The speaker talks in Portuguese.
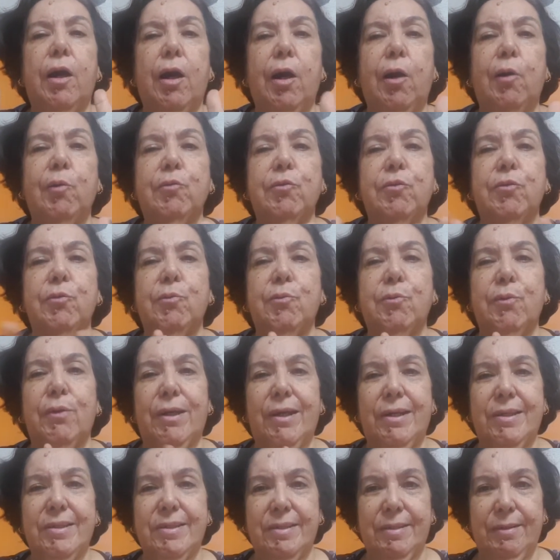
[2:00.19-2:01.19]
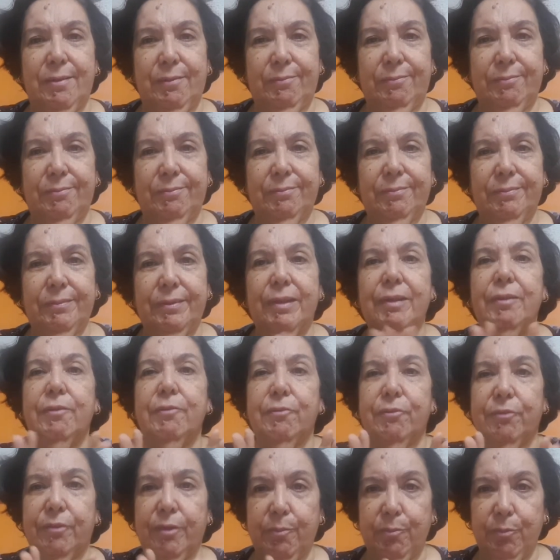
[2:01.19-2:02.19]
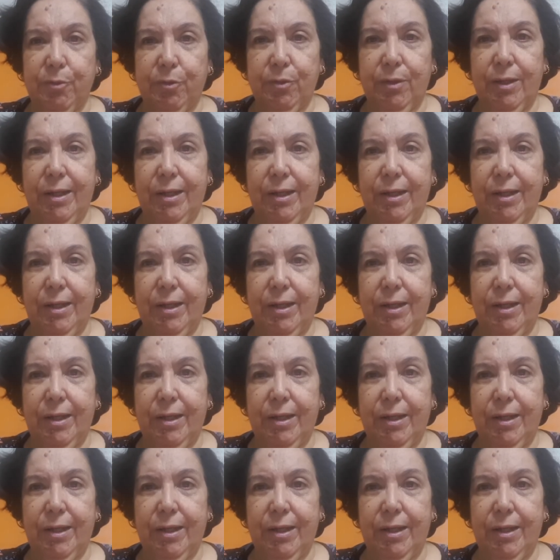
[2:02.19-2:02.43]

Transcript: ao seu coração. Vamos